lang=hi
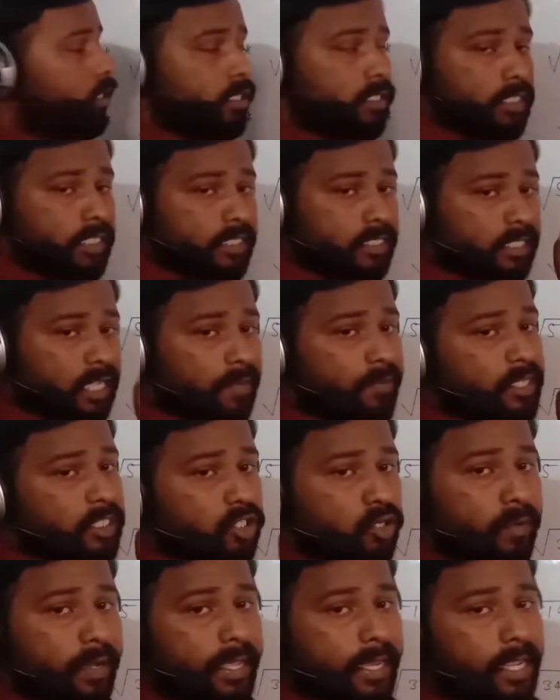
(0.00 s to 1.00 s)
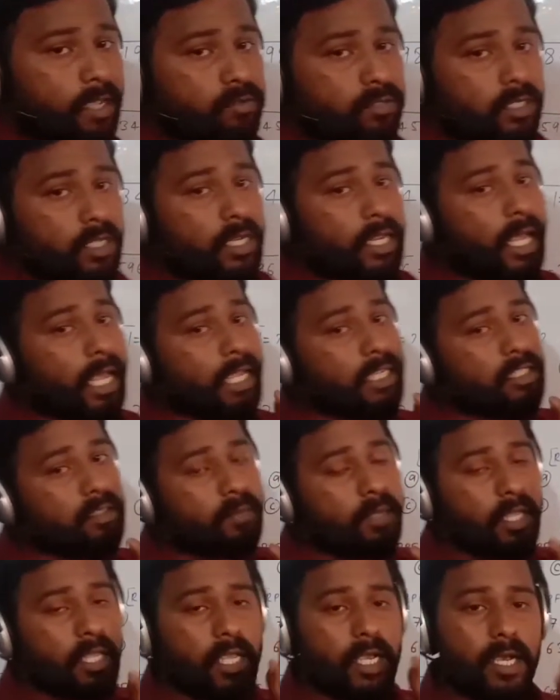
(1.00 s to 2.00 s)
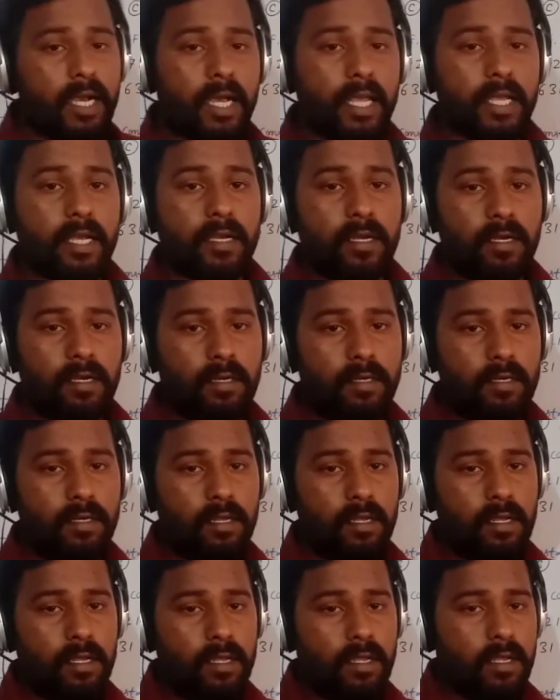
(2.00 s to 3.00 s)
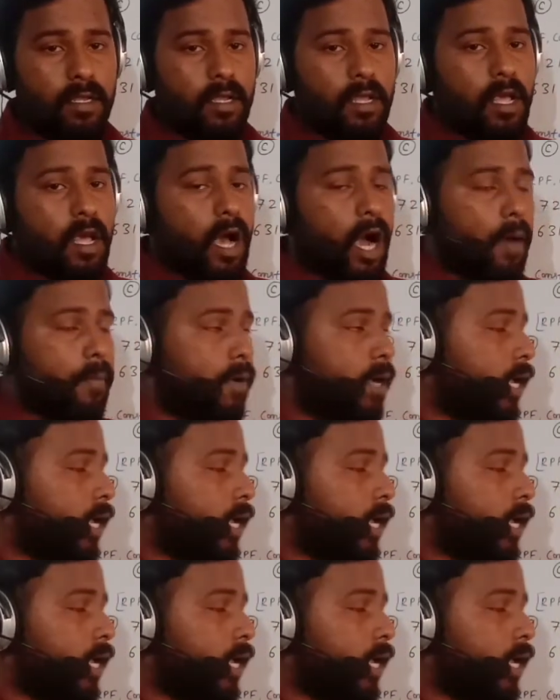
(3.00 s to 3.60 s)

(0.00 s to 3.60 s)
जिसका भी स्क्वायर है उसके लास्ट में एक आएगा अब